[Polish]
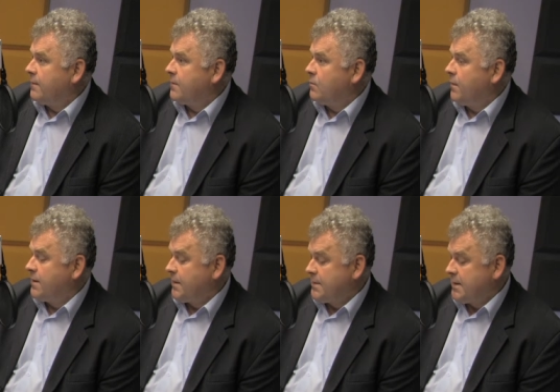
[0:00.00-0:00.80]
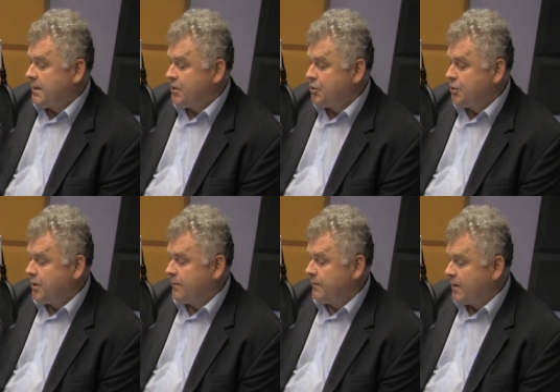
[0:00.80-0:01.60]
w umowie zapisane,
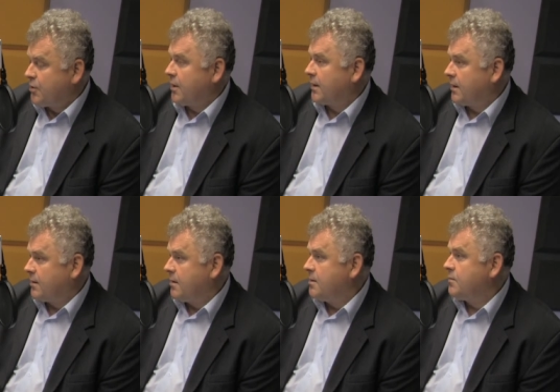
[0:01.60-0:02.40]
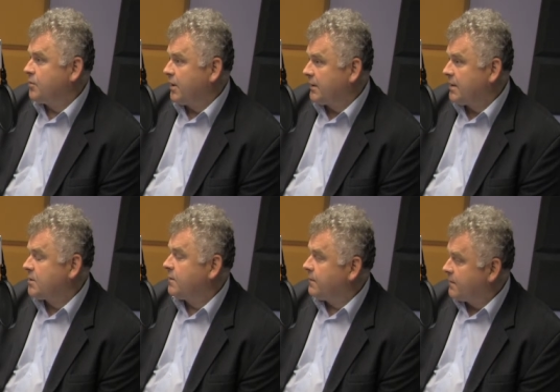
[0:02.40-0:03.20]
że w razie kataklizmów czy
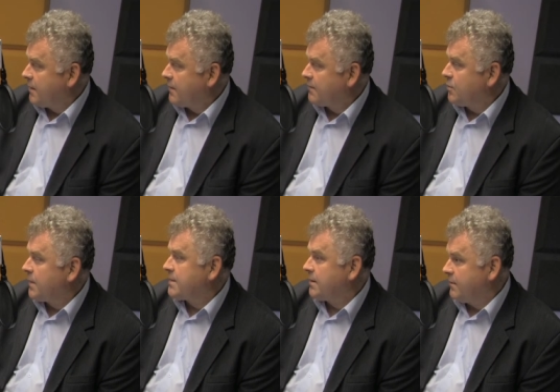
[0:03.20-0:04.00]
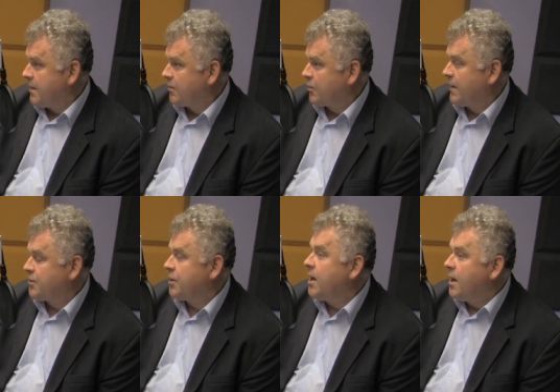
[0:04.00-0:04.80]
katastrof wzajemna współpraca, wymiana
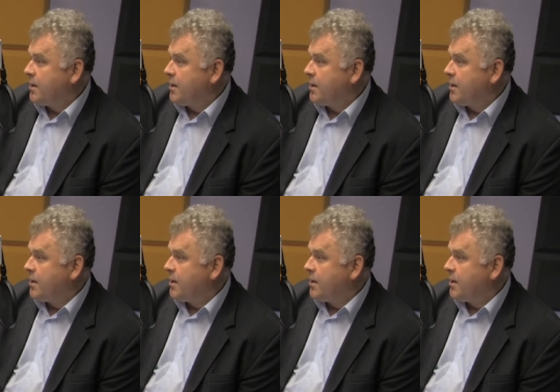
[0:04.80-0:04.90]
doświadczeń,